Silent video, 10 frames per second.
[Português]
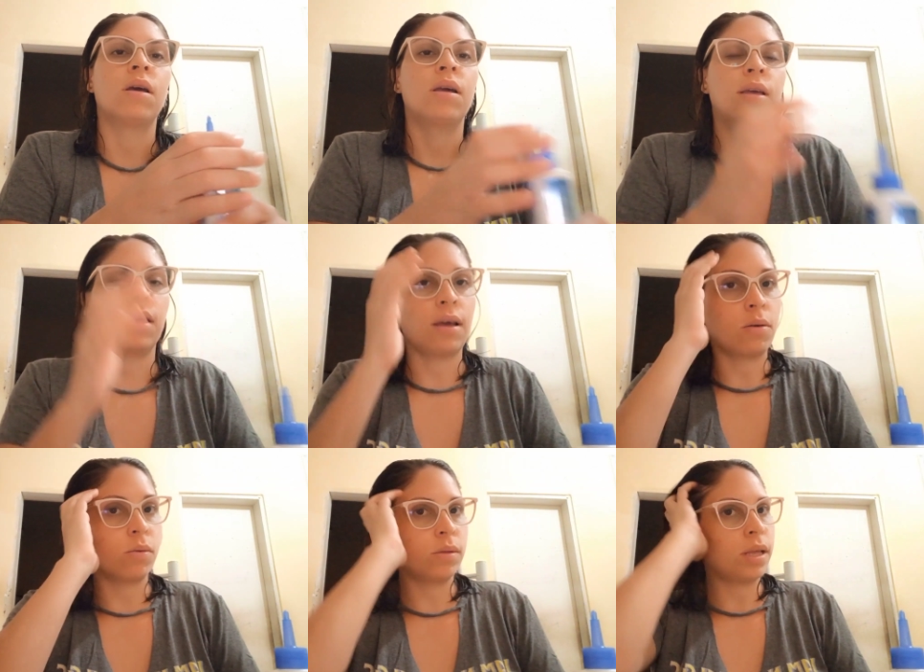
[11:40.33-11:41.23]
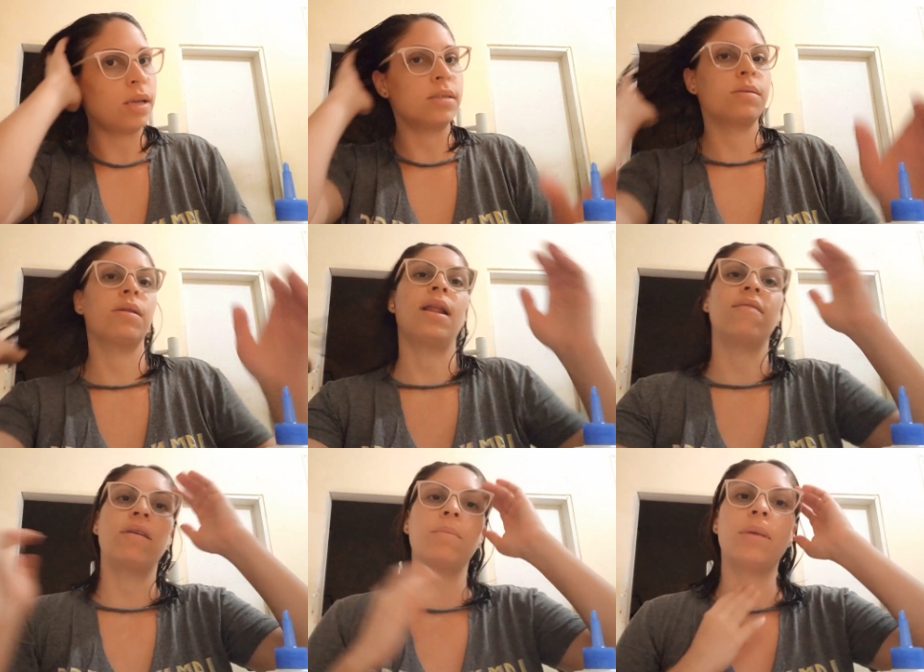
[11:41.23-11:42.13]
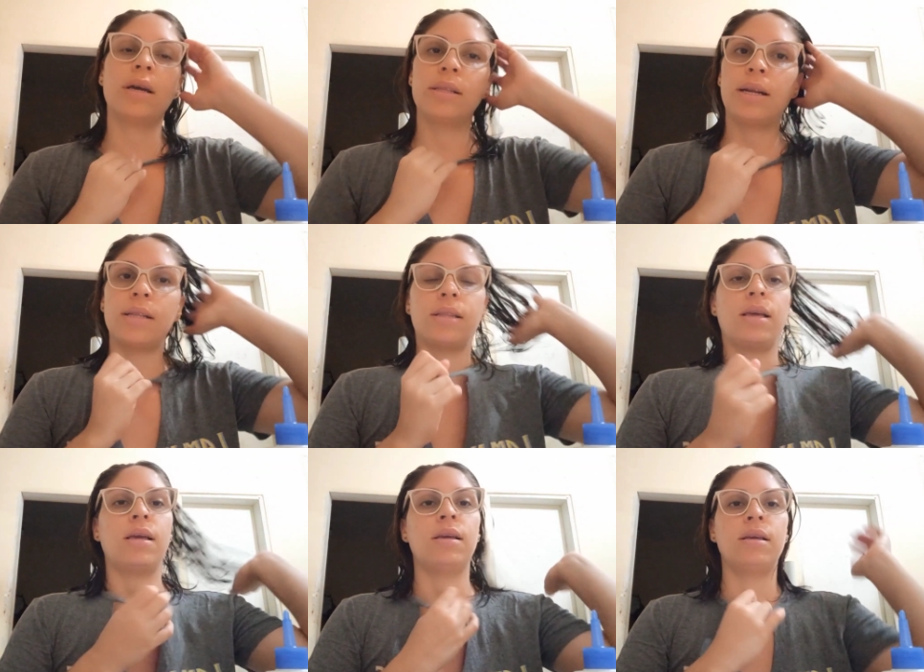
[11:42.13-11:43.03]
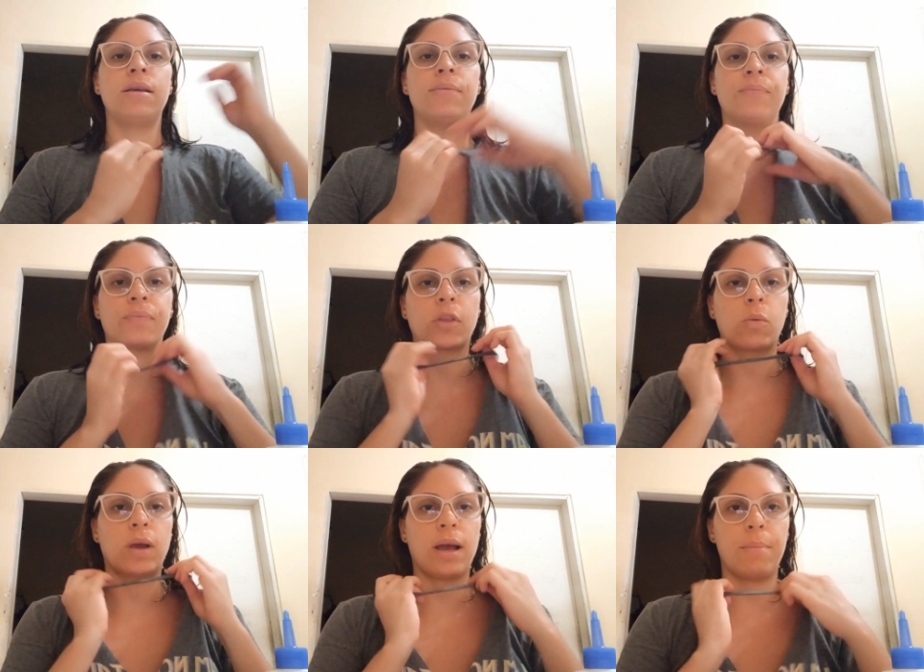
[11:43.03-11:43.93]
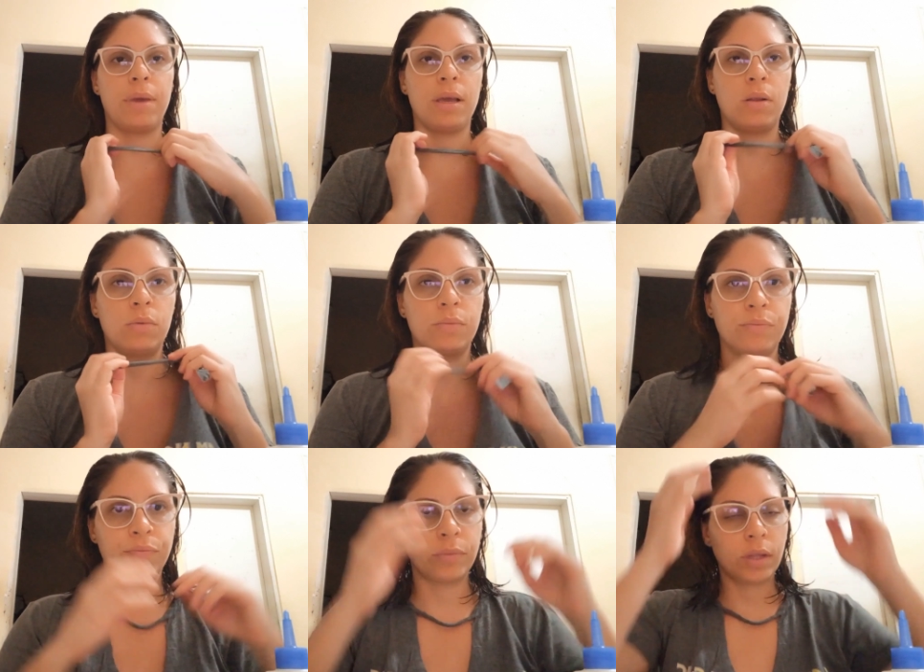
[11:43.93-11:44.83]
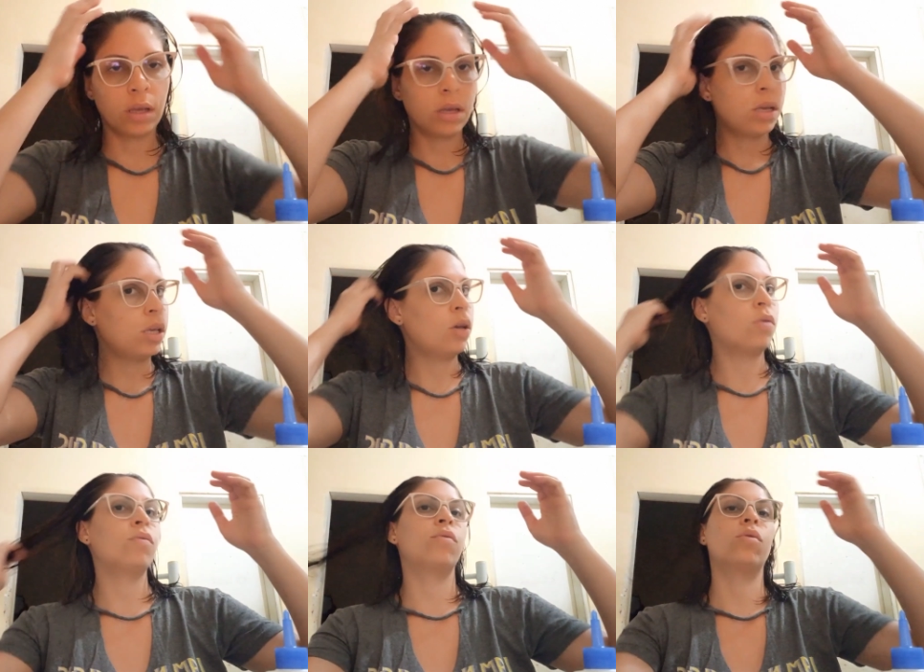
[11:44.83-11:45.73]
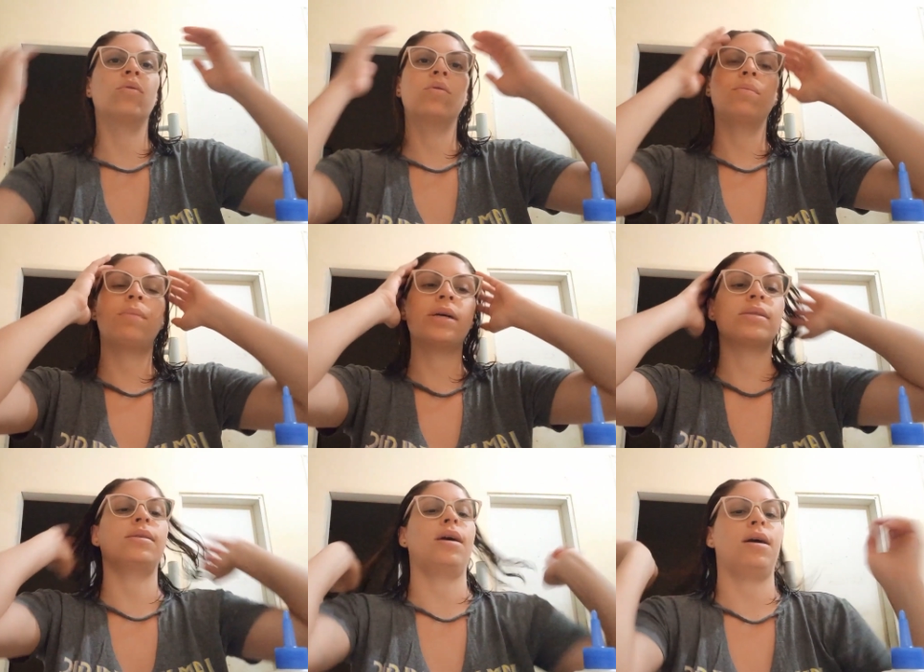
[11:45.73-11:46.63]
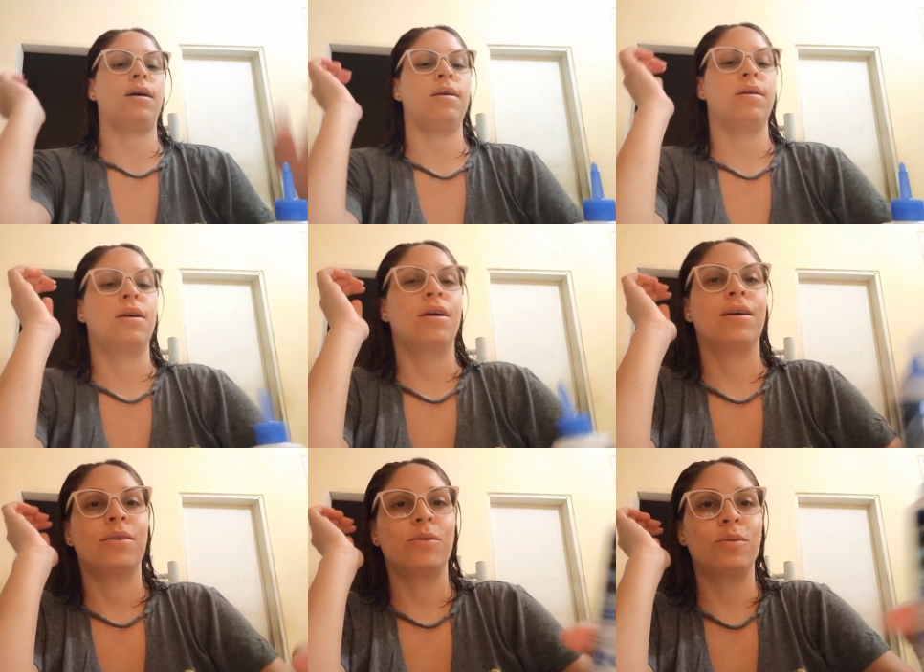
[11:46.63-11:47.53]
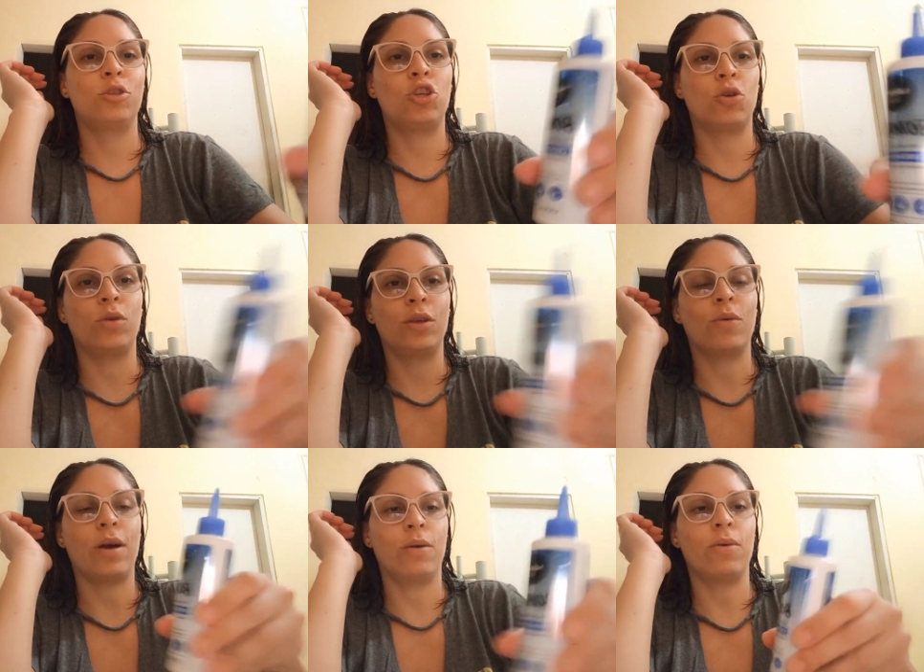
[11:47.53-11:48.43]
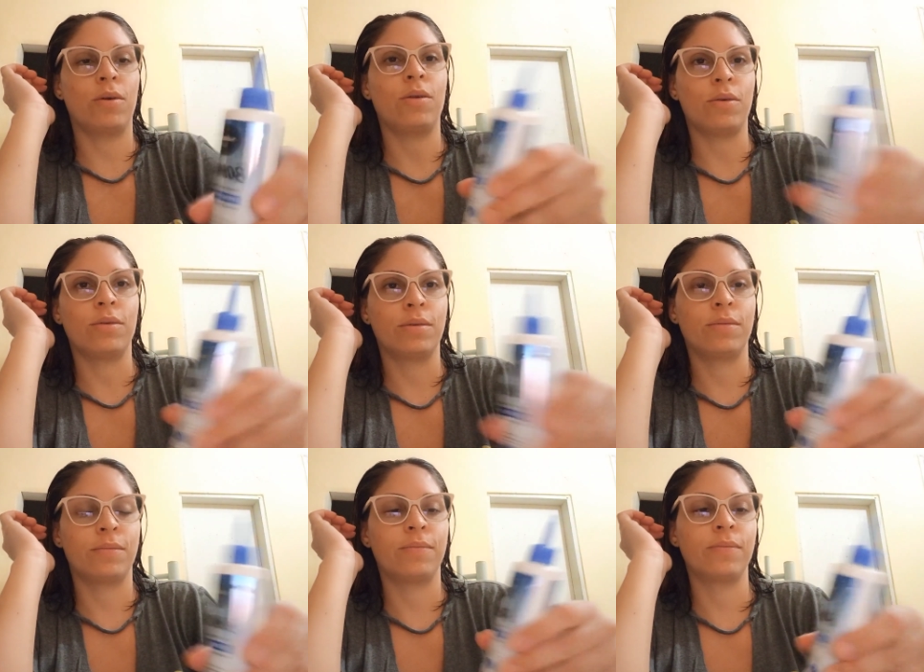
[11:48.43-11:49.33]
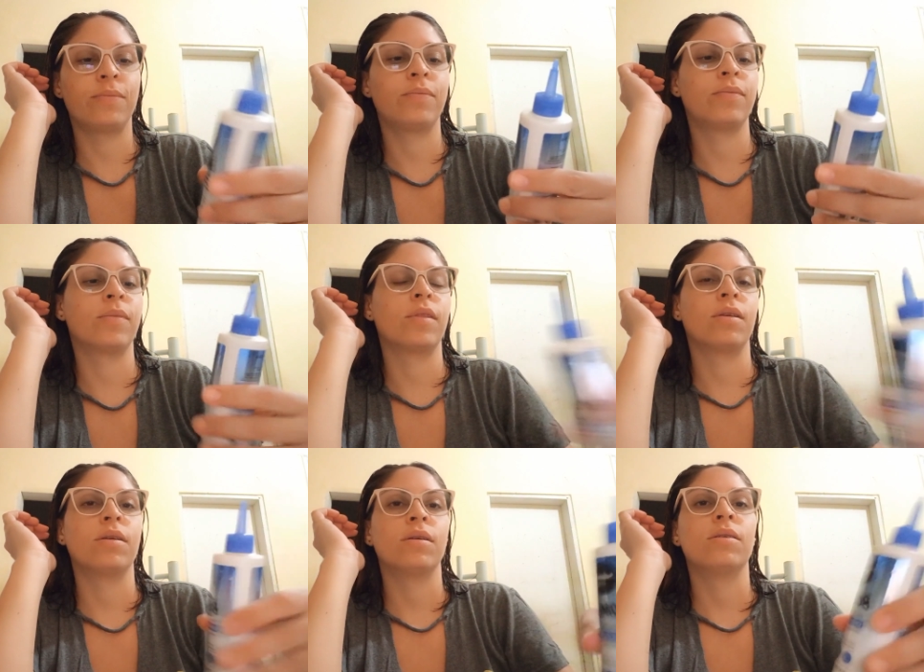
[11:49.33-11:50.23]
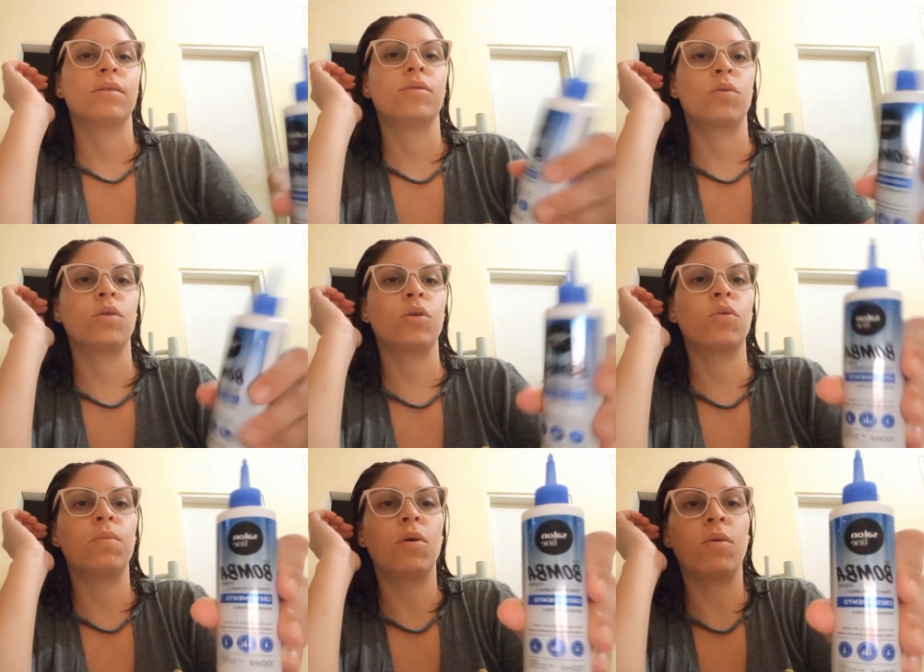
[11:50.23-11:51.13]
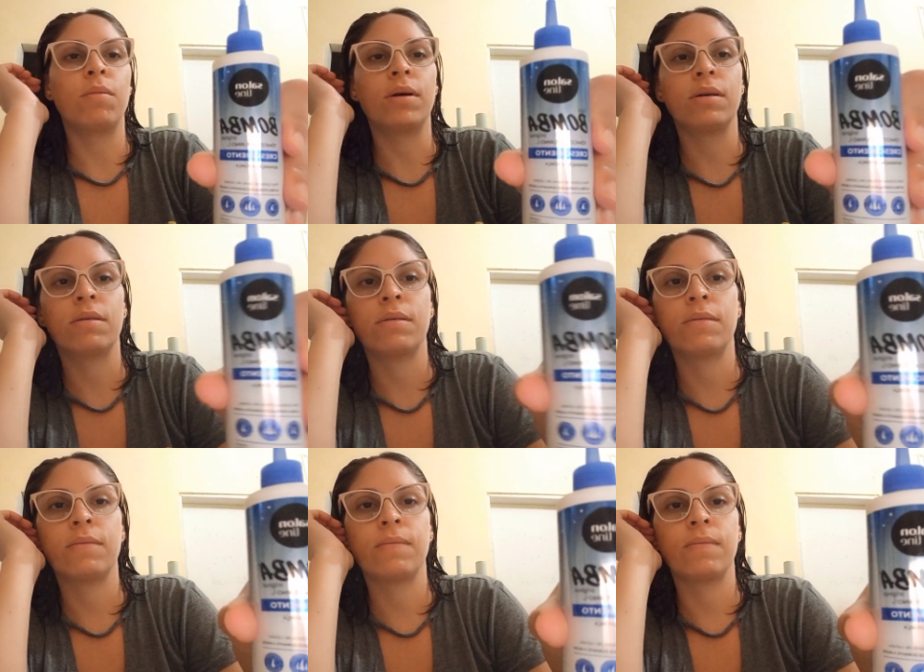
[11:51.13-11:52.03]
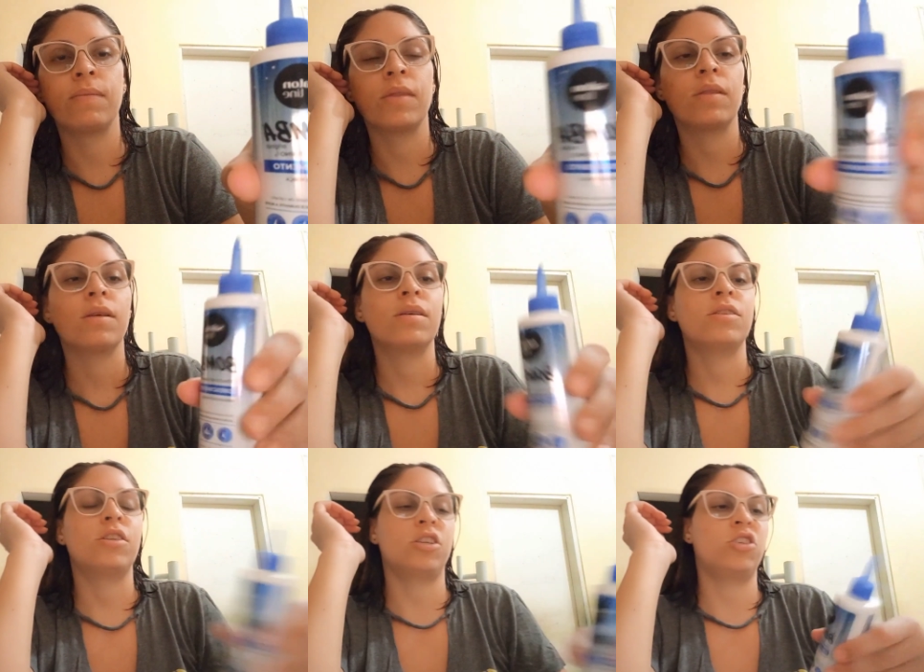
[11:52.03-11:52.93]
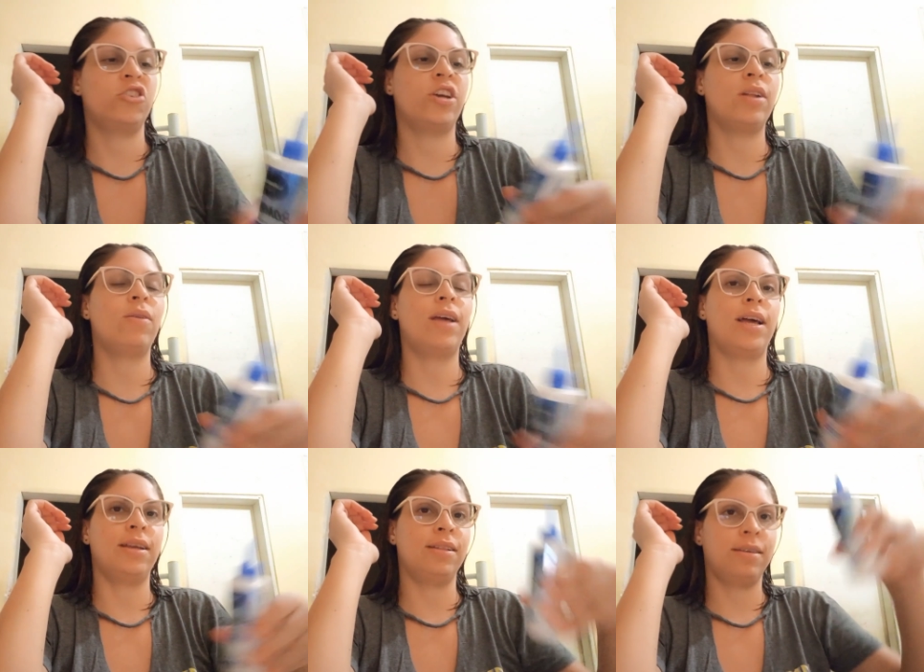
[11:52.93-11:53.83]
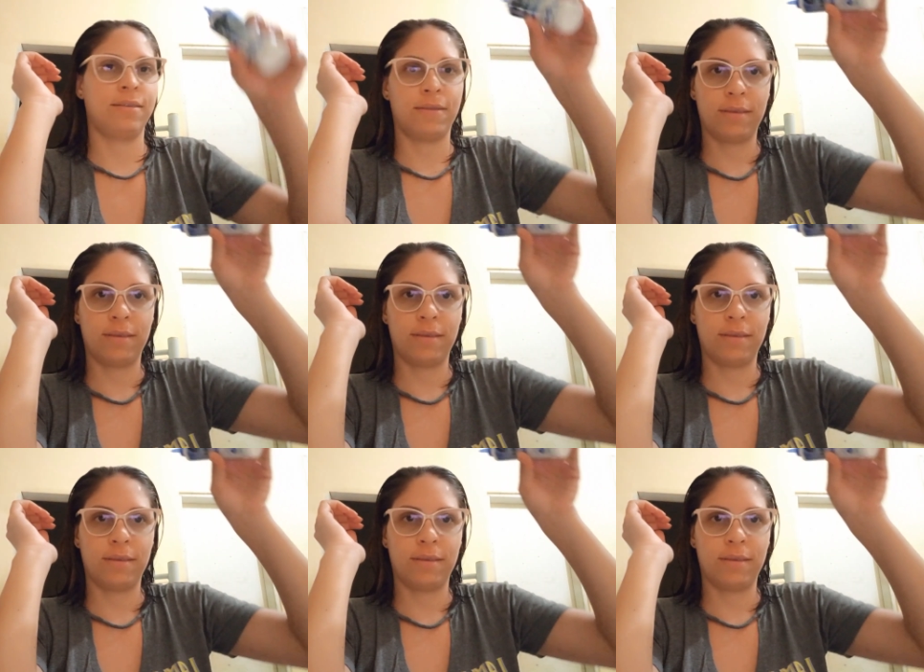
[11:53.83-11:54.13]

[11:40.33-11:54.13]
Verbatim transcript: o que que acontece? Lavei banho, hidratei cabelo. E eu vou passar o tônico agora, ó. Tônico bomba. a Shadow Line.